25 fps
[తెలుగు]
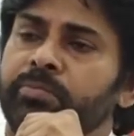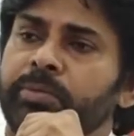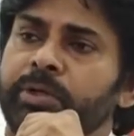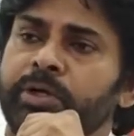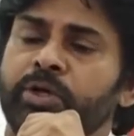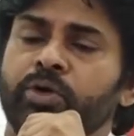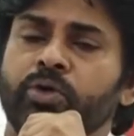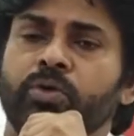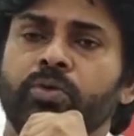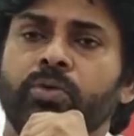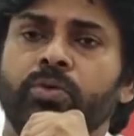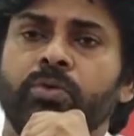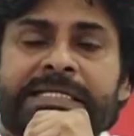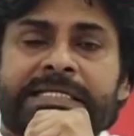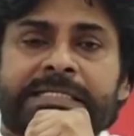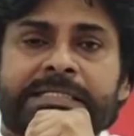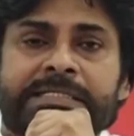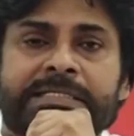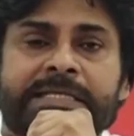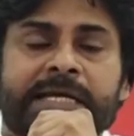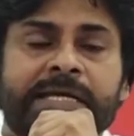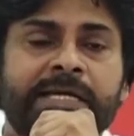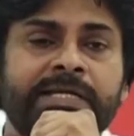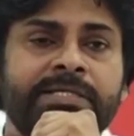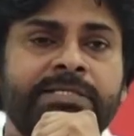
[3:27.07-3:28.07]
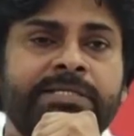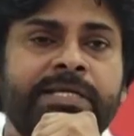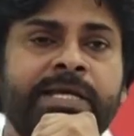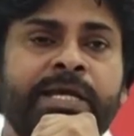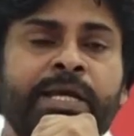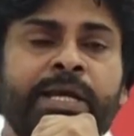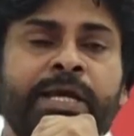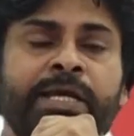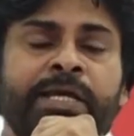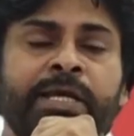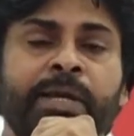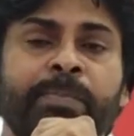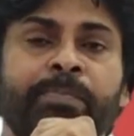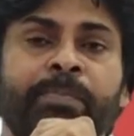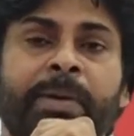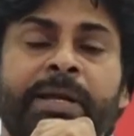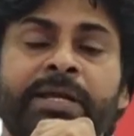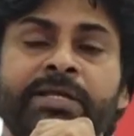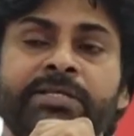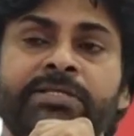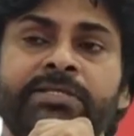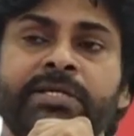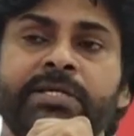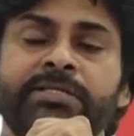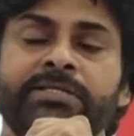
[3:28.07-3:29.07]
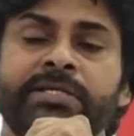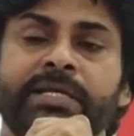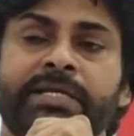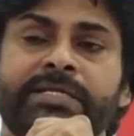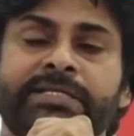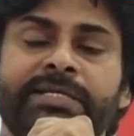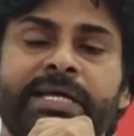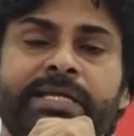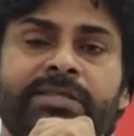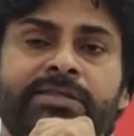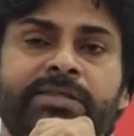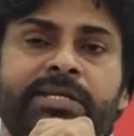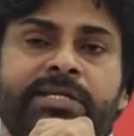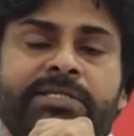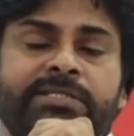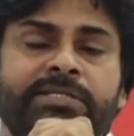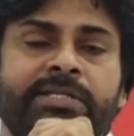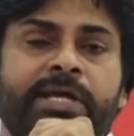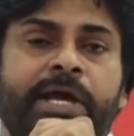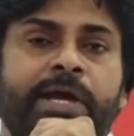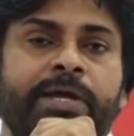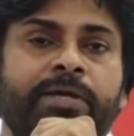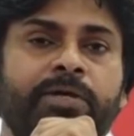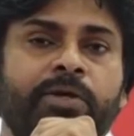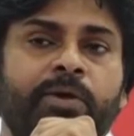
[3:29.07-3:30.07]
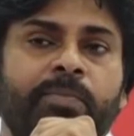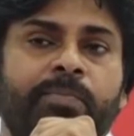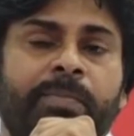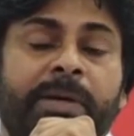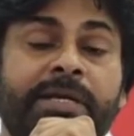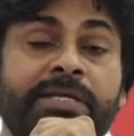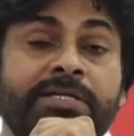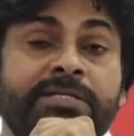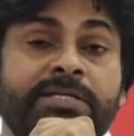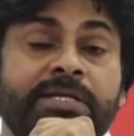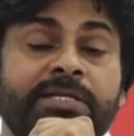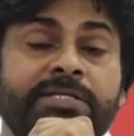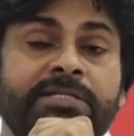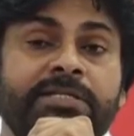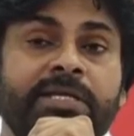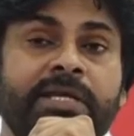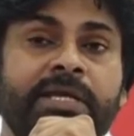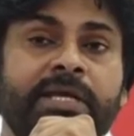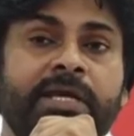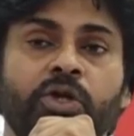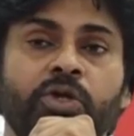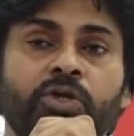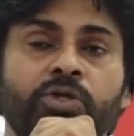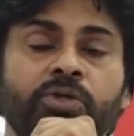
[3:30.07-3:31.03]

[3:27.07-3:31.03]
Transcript: మీకు జనసేనకి పనిచేసే క్షేత్ర స్థాయిలో పనిచేసే